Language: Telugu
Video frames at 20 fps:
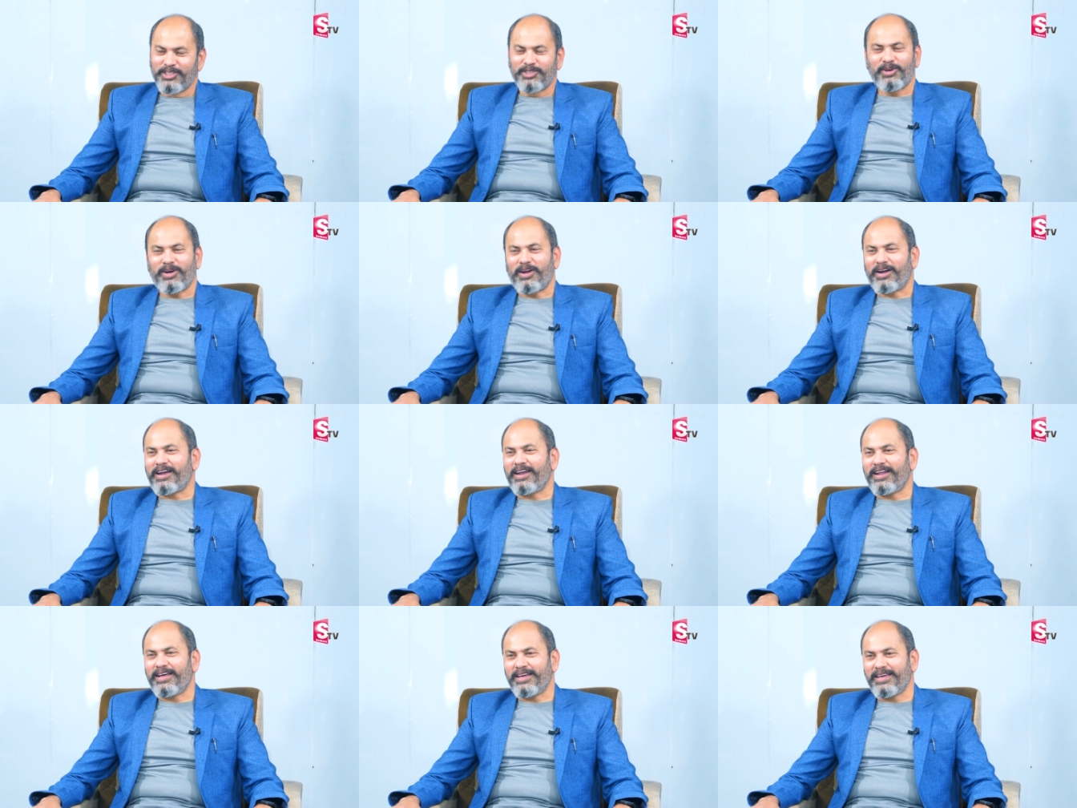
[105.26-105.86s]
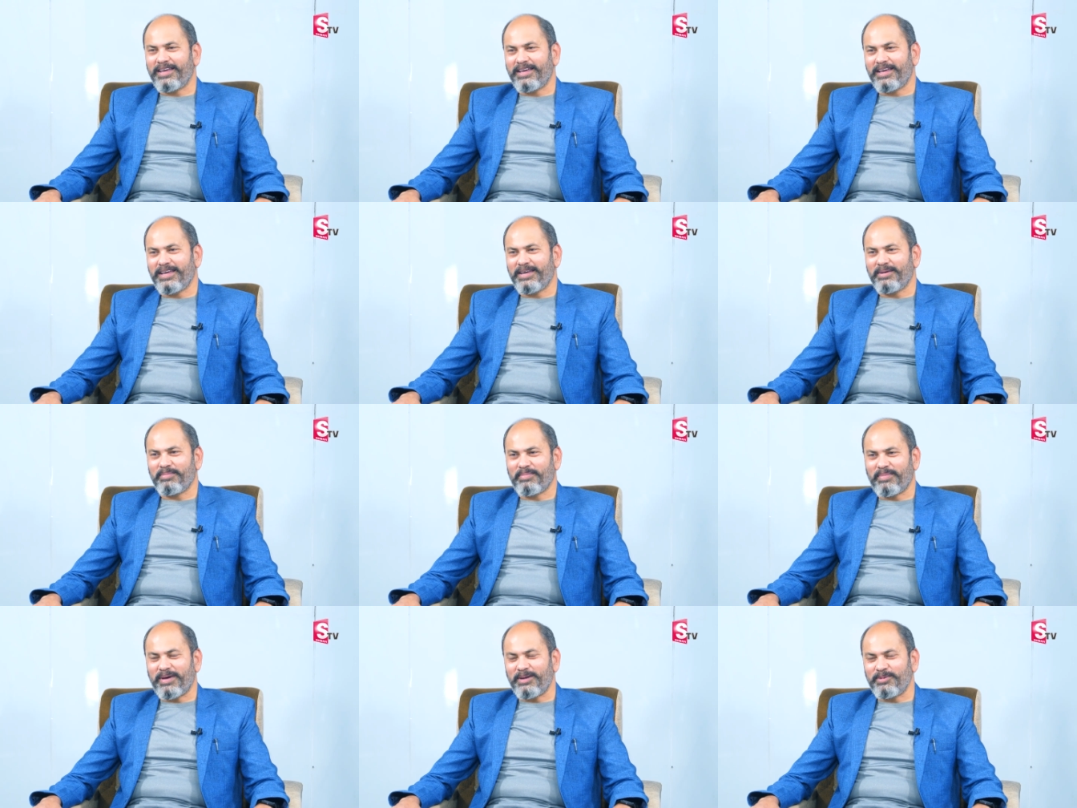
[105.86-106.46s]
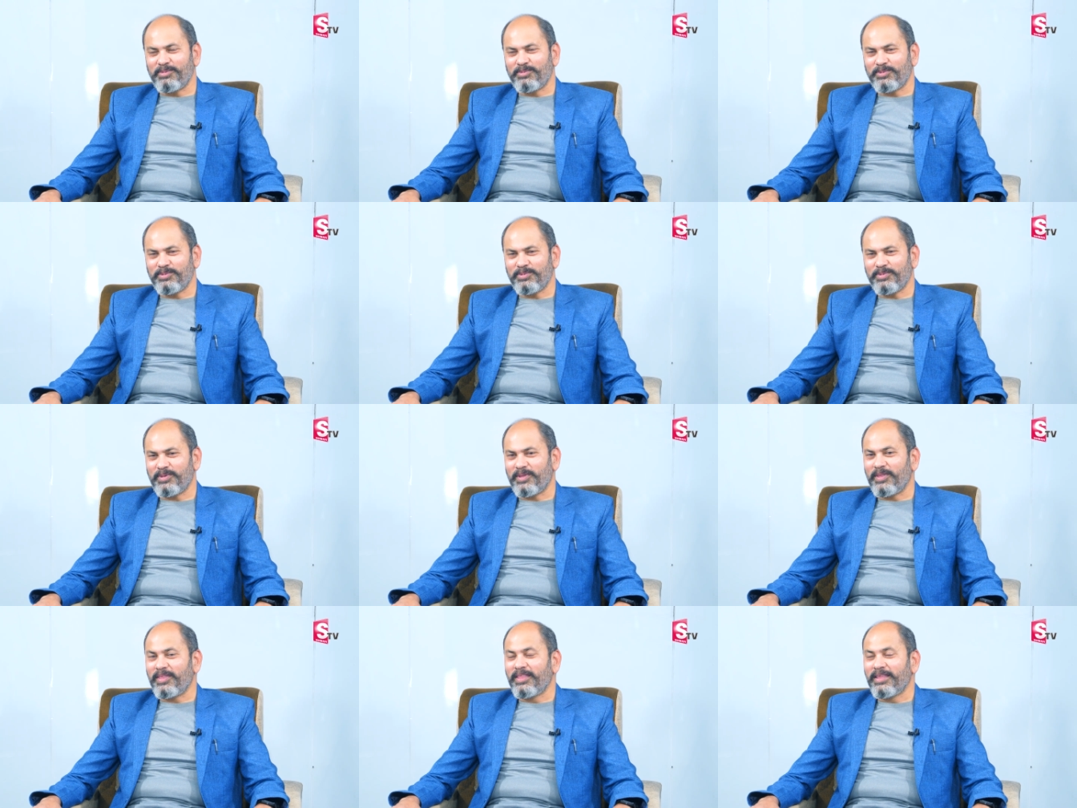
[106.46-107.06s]
సో అట్లాగే మనము
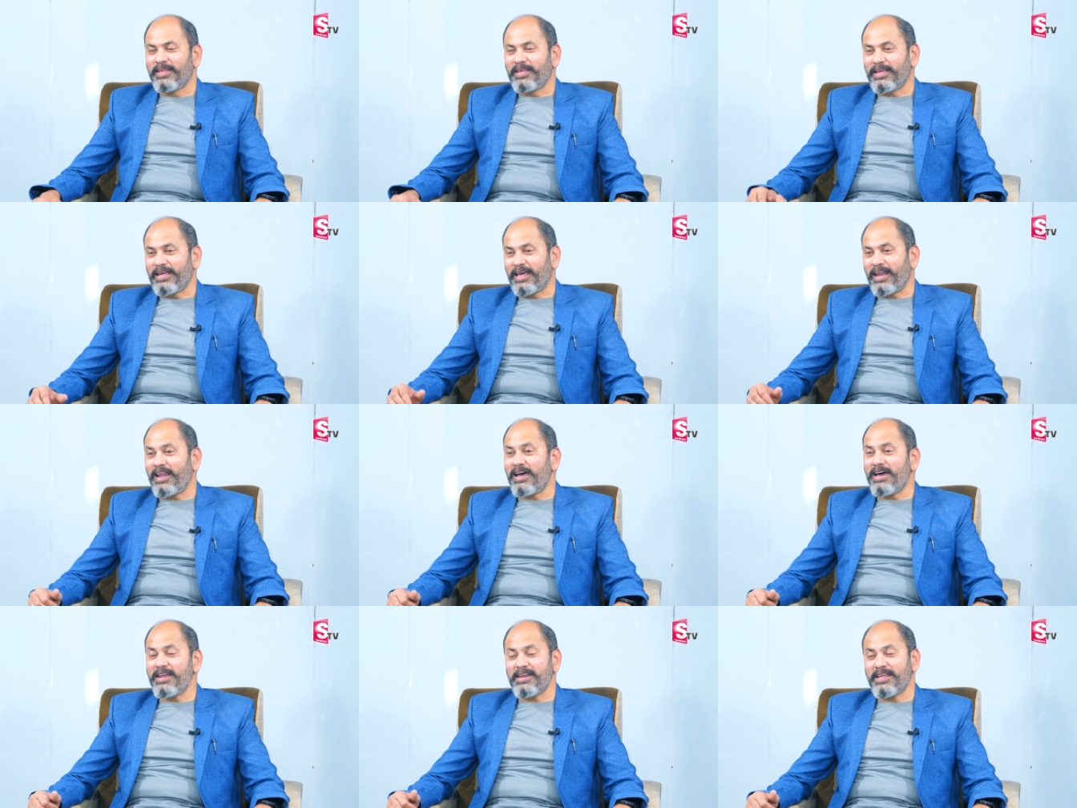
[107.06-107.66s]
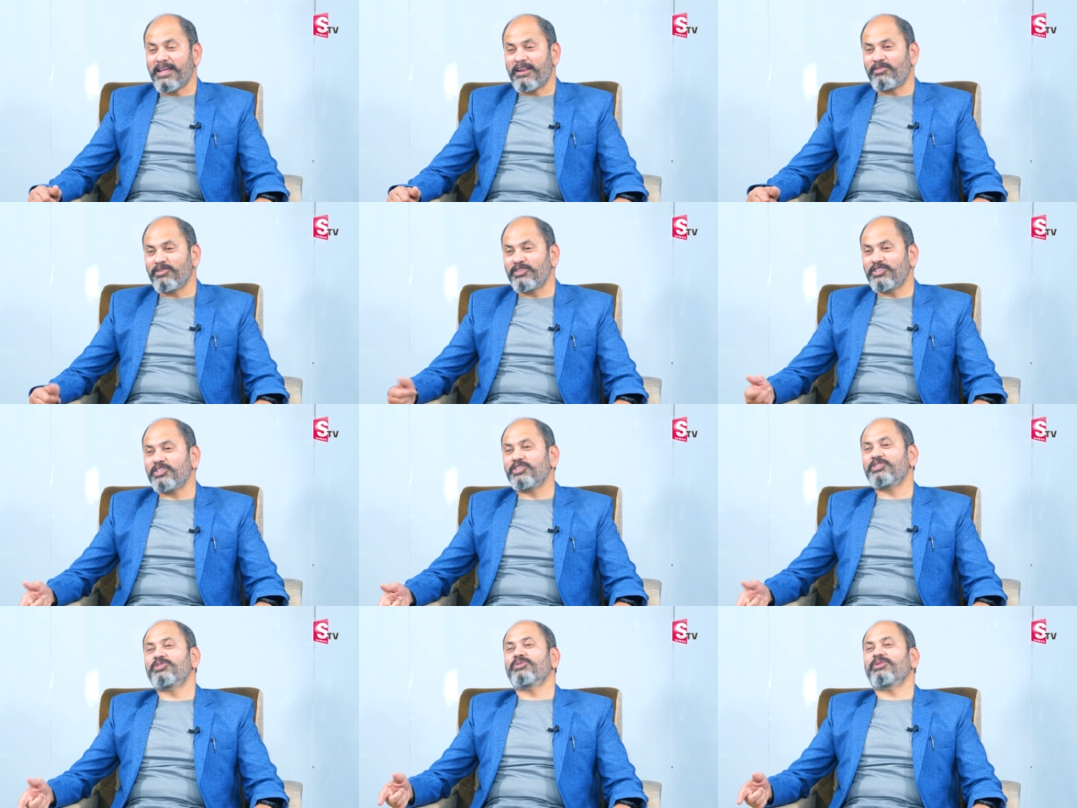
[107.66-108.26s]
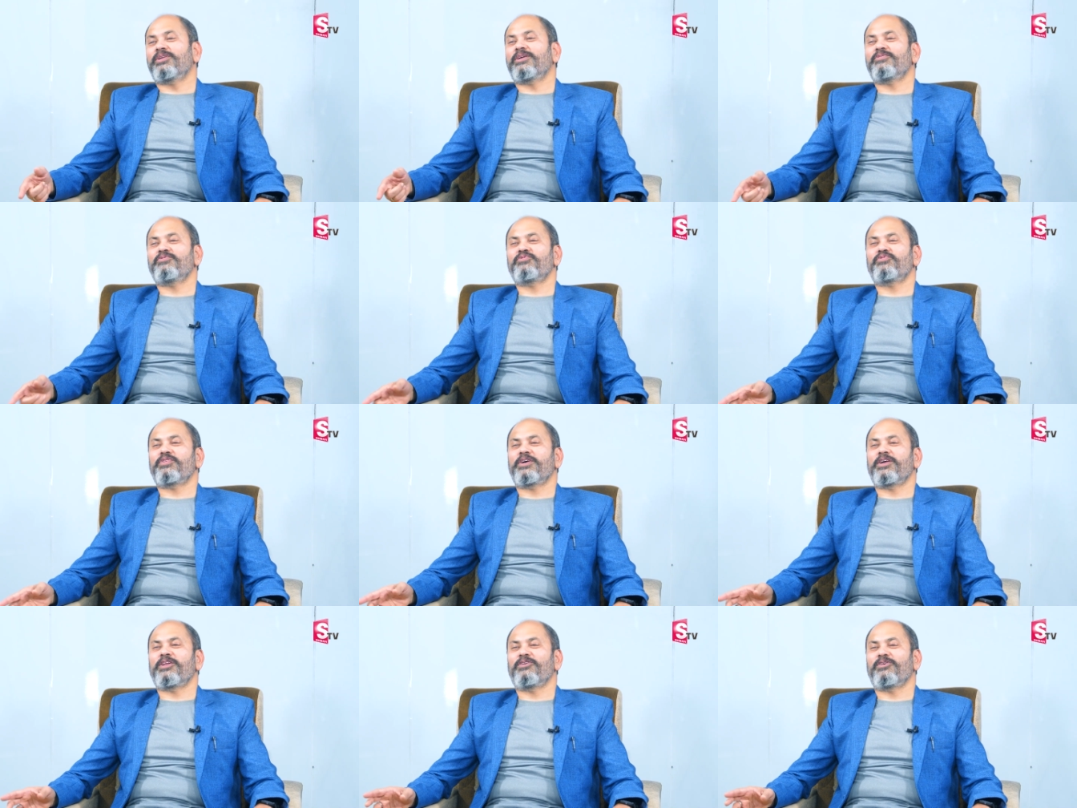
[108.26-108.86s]
ఎలా నిర్వచిస్తున్నాం
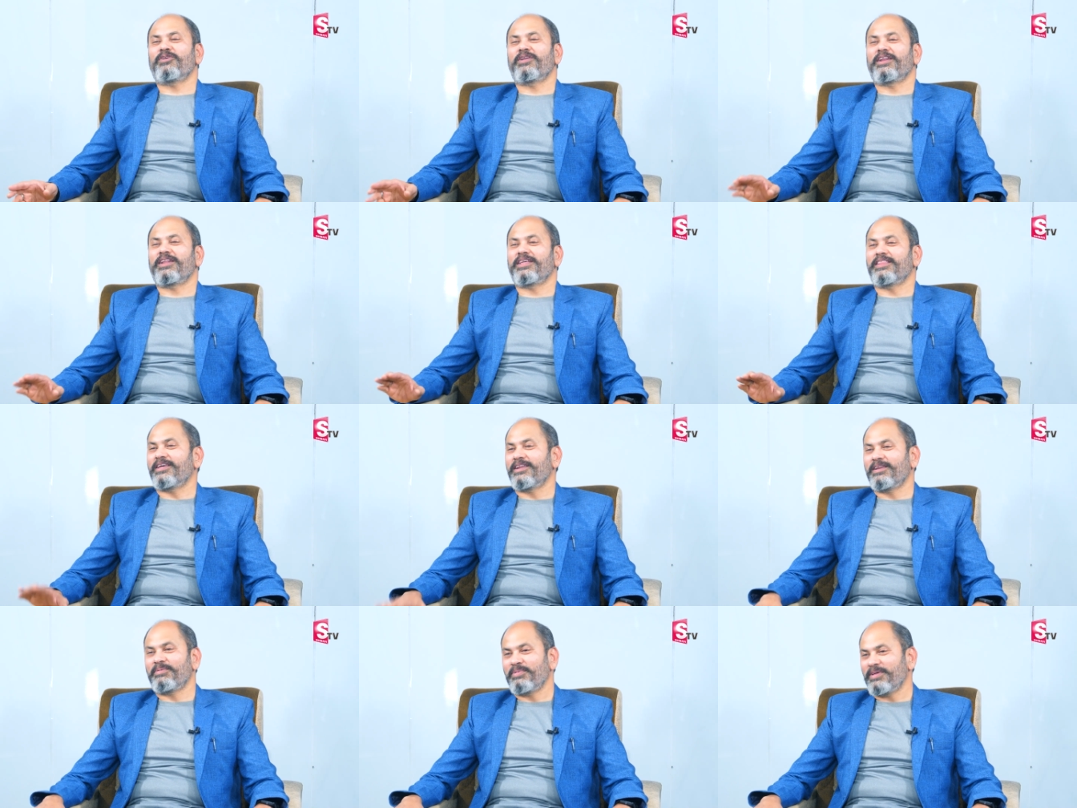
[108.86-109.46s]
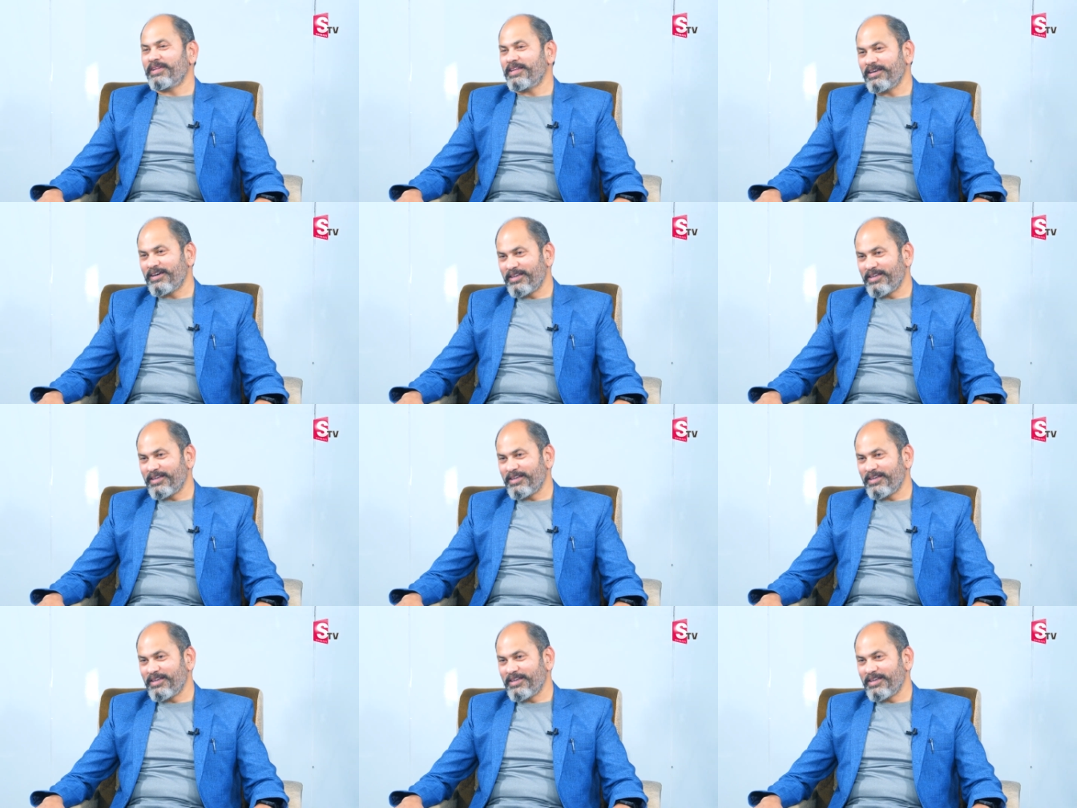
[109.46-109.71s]
ఫెయిల్యూర్ అనే దాన్ని బట్టి